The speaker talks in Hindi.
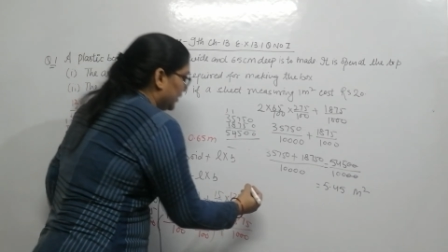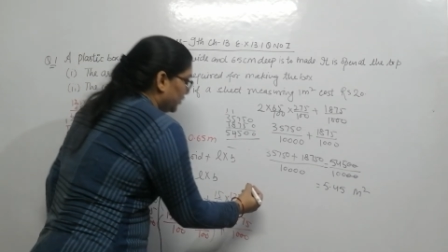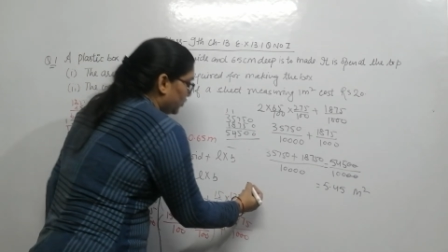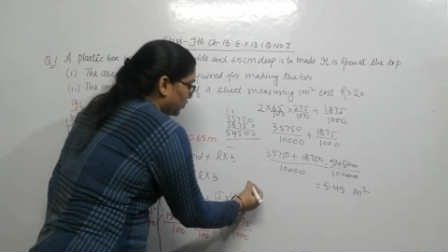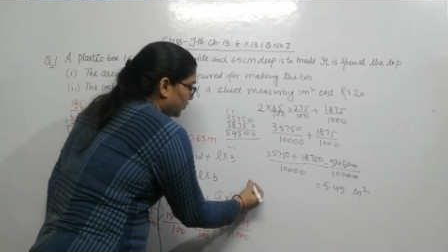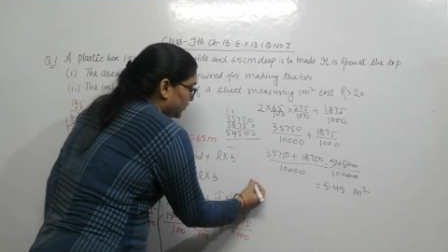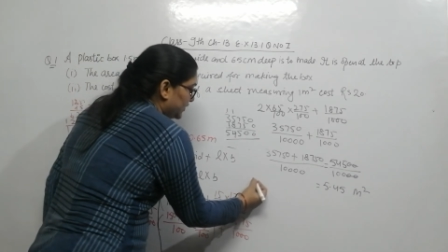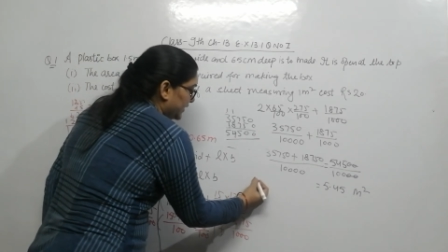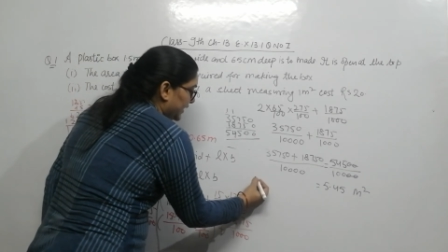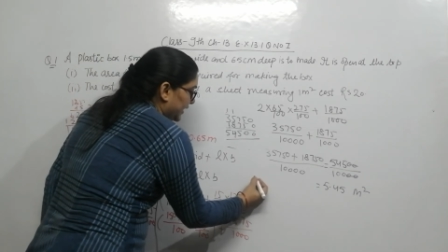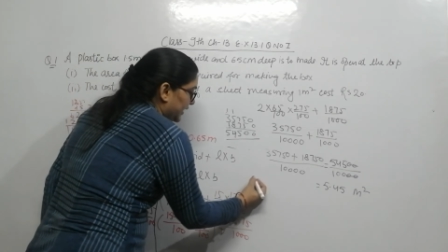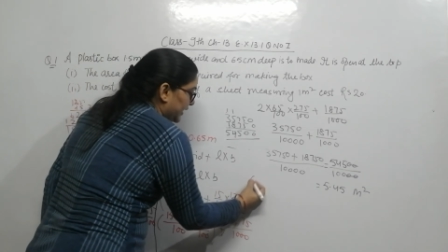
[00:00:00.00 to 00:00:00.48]

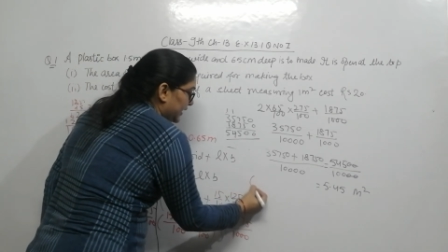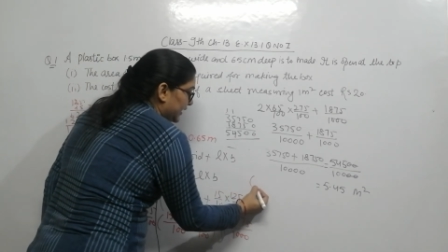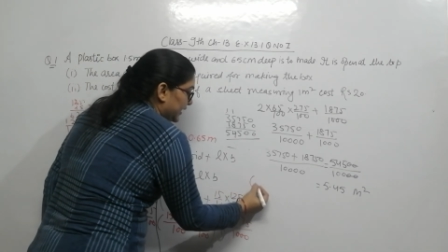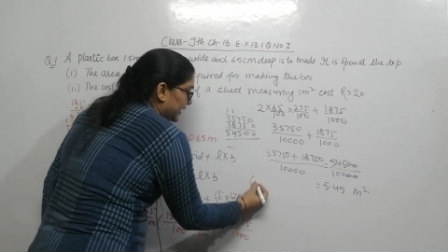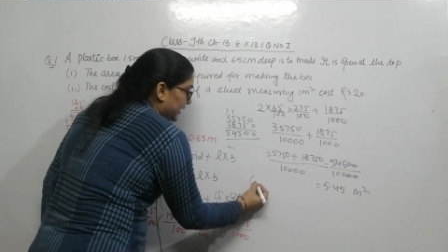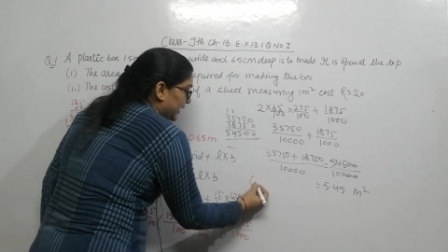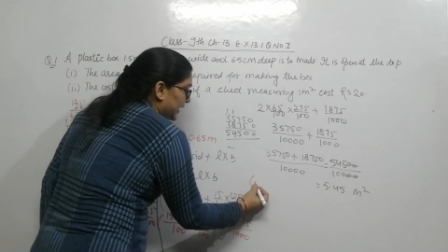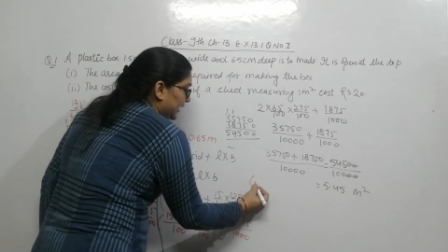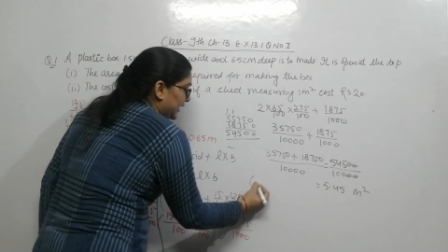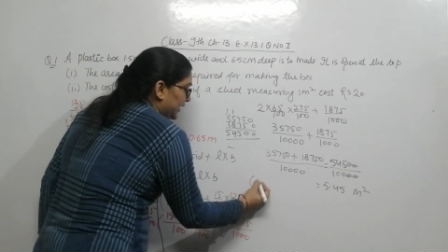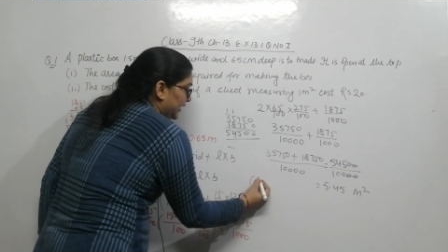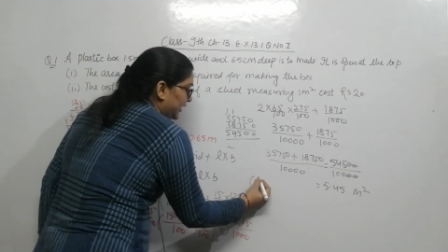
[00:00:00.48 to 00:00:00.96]
तो
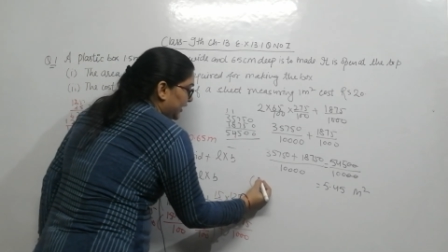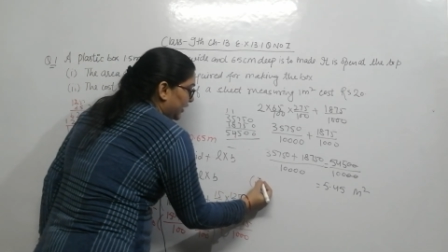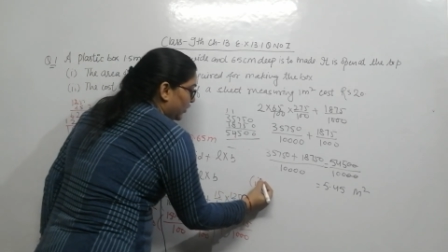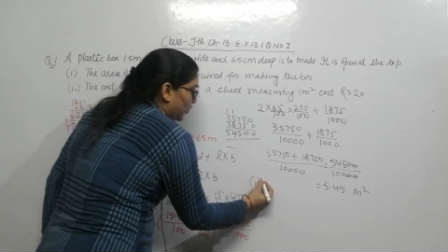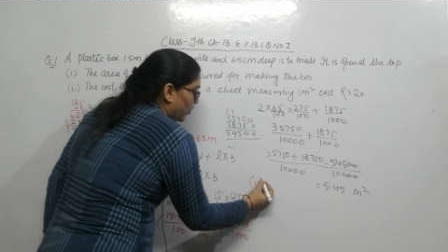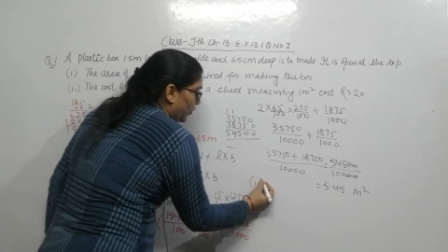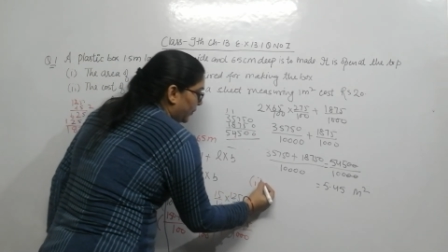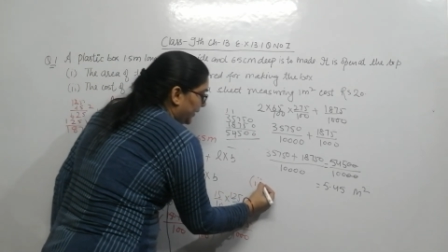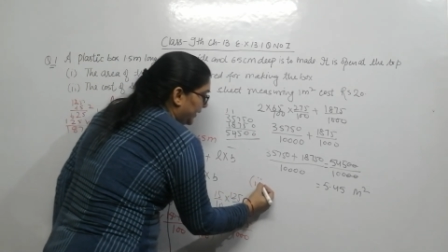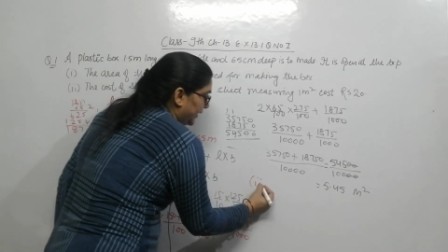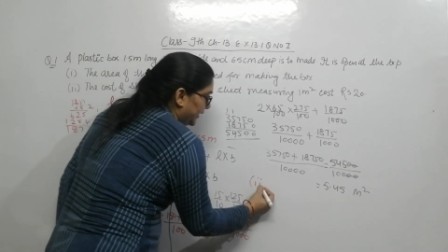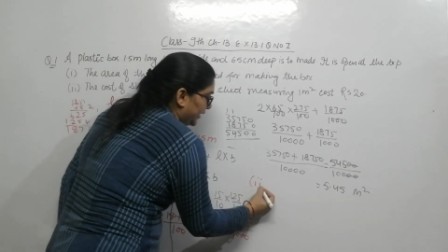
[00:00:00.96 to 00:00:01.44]
सेकंड के लिए
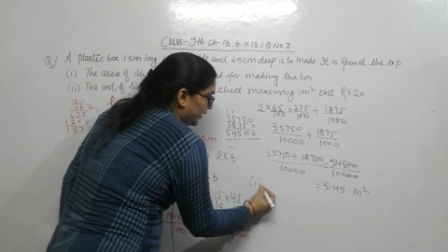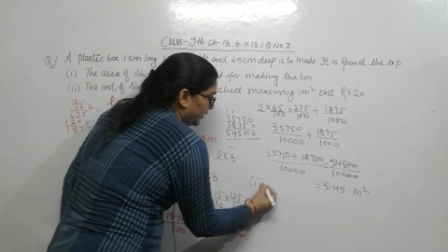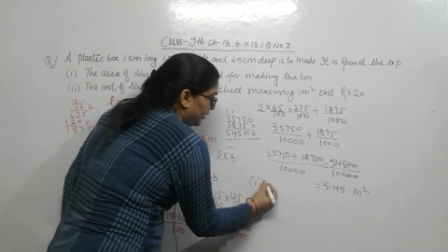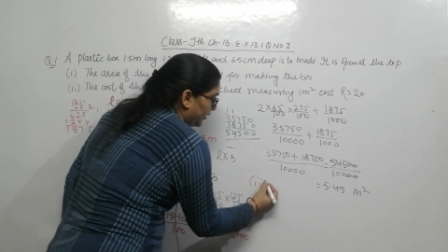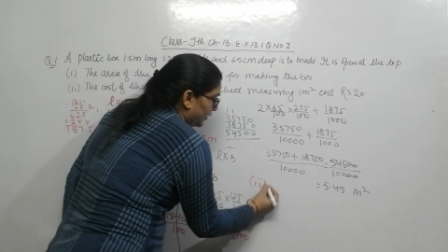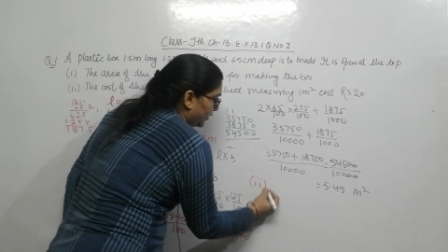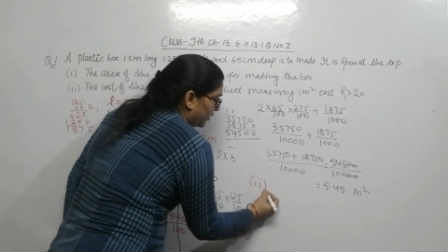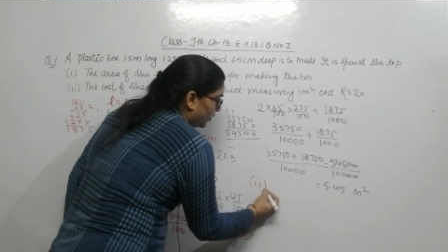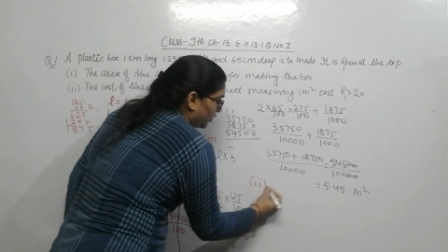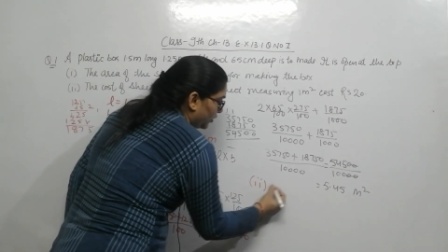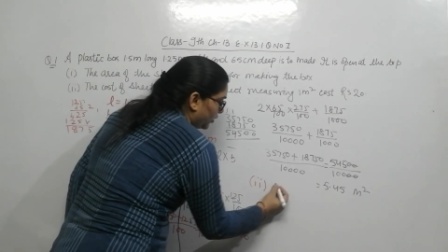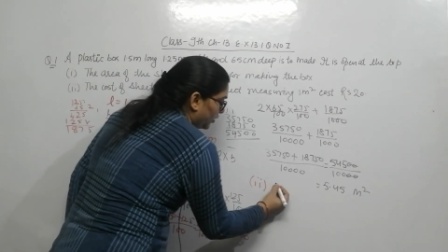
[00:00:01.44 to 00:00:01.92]
देखो बेटा
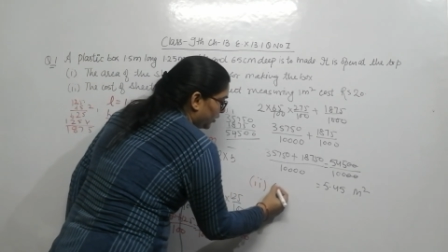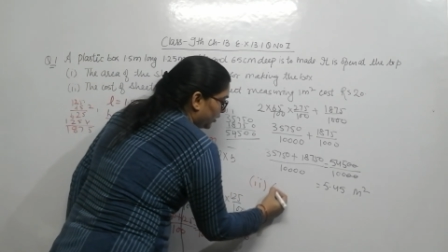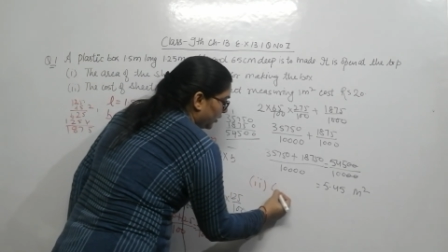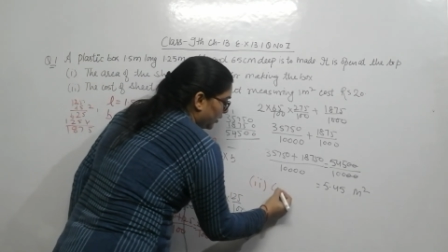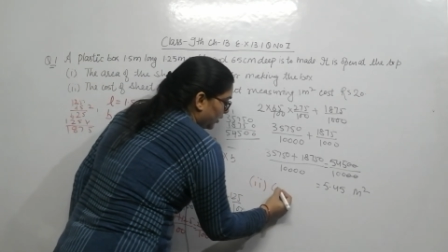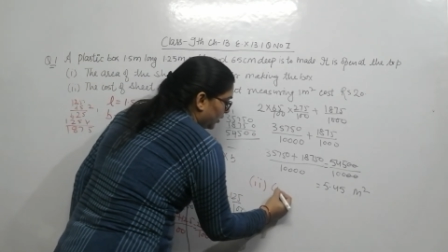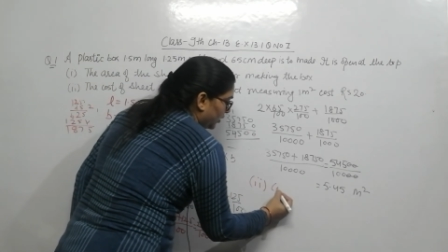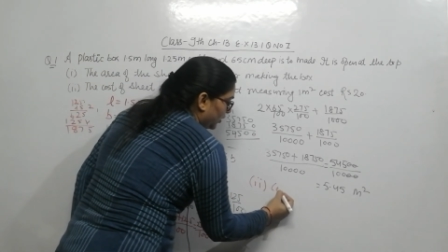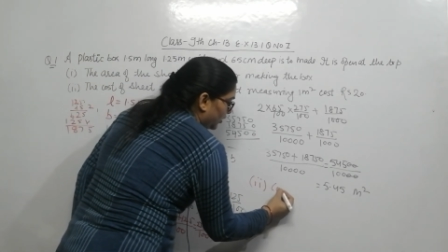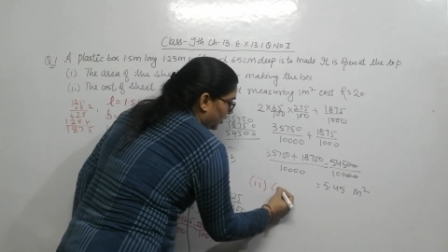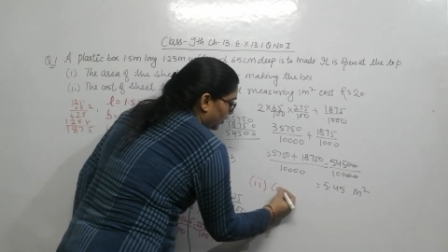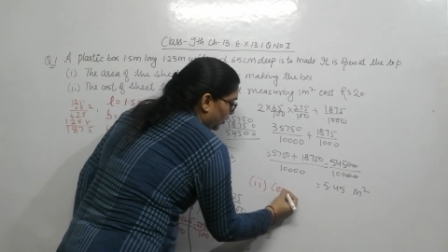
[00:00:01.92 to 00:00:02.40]

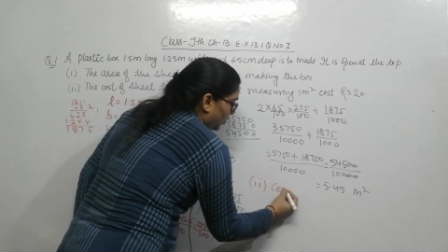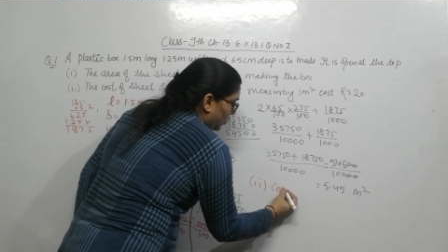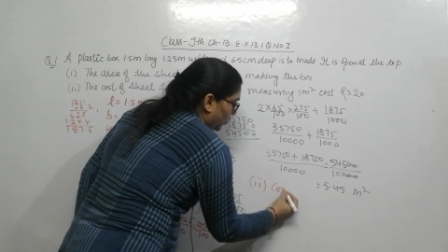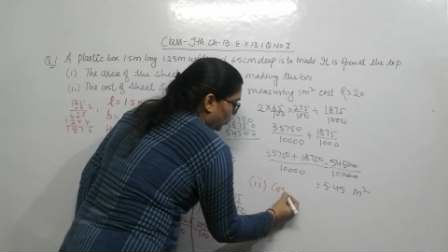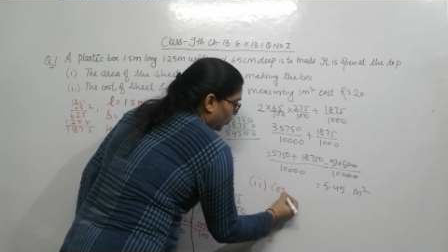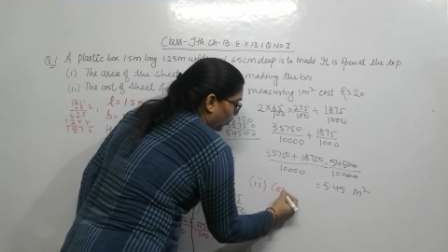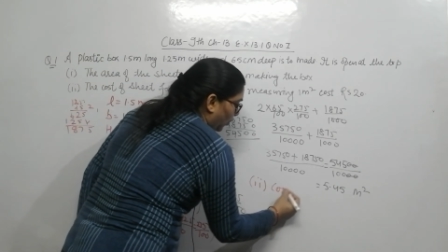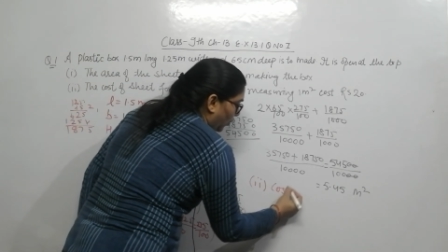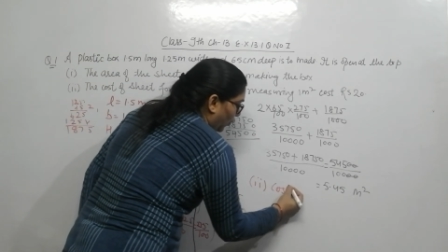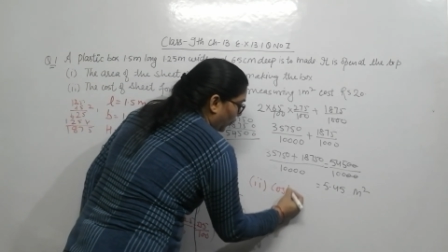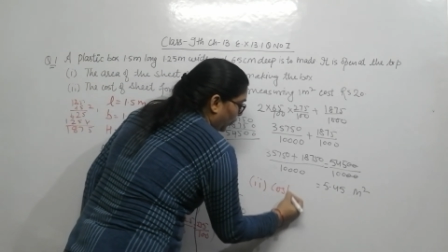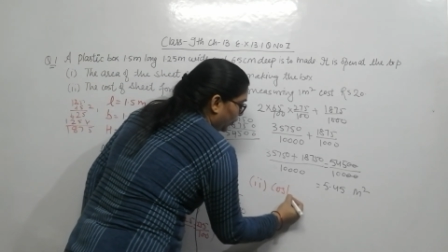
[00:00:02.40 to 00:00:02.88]

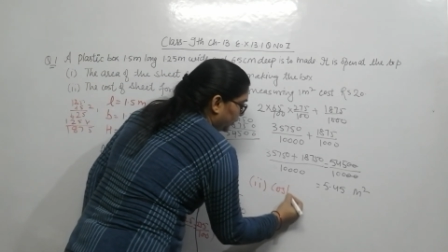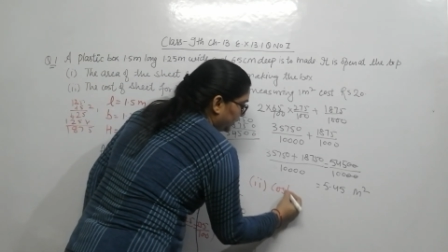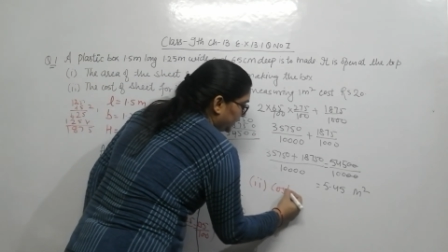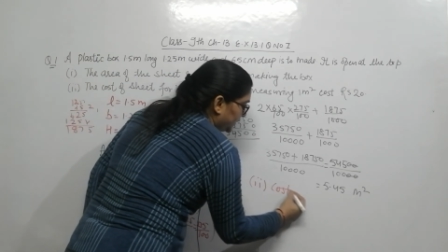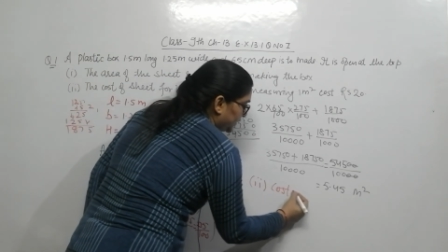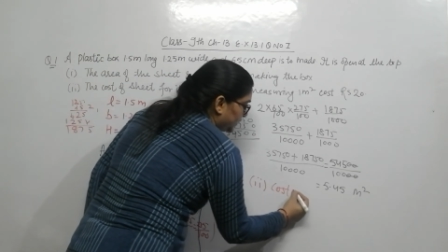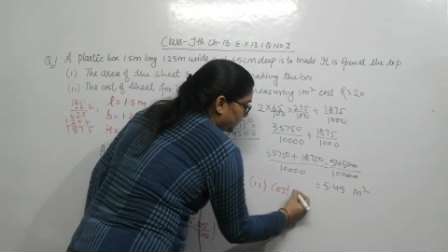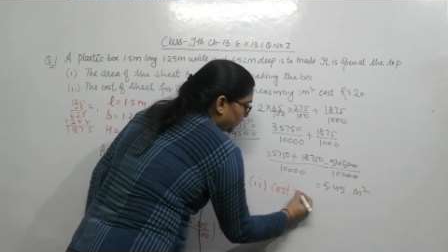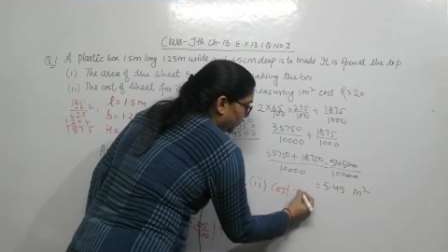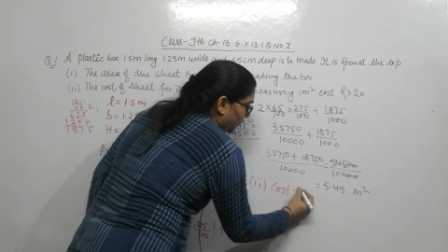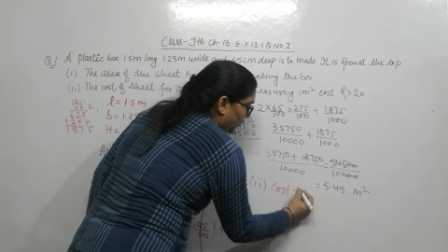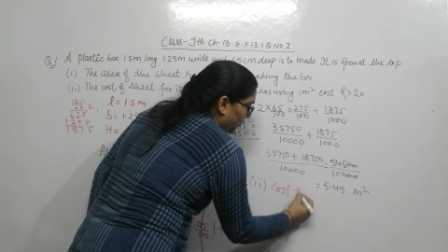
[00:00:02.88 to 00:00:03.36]

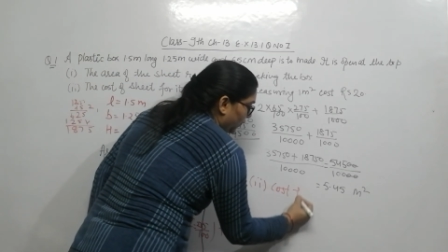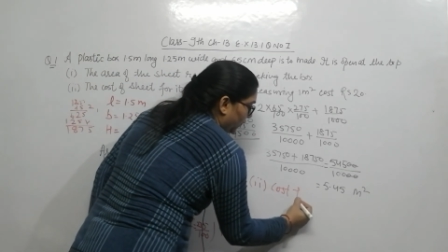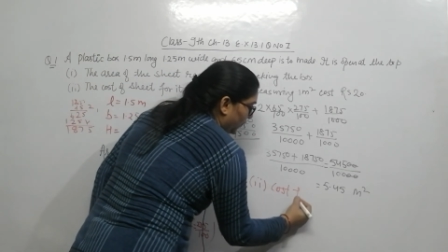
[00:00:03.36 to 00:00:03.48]
कोस्ट